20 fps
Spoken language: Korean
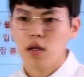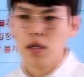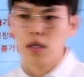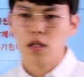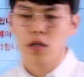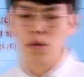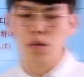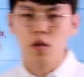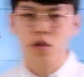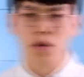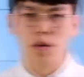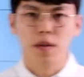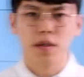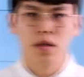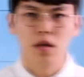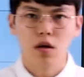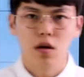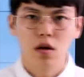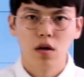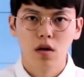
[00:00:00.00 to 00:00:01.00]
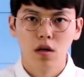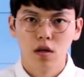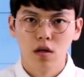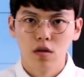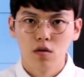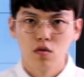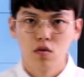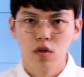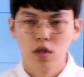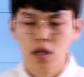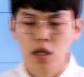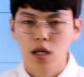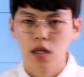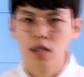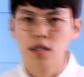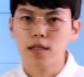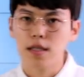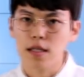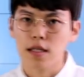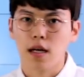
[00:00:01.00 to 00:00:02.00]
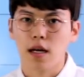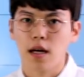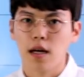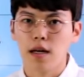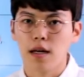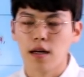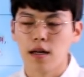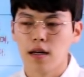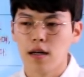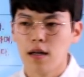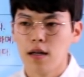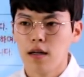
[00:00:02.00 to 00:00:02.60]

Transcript: 인성 면접에서 우리은행 인재상